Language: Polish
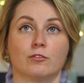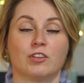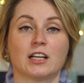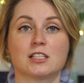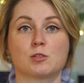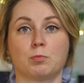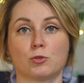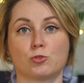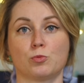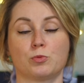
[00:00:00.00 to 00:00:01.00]
w jaki
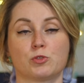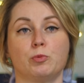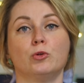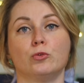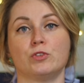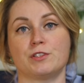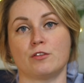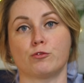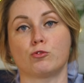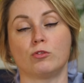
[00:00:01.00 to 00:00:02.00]
sposób z punktu
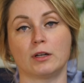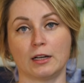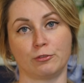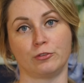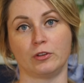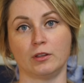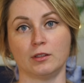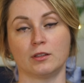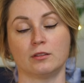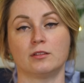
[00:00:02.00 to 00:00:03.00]
widzenia
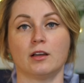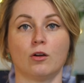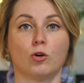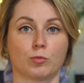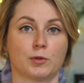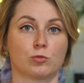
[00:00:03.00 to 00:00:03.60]
fotografii te orby,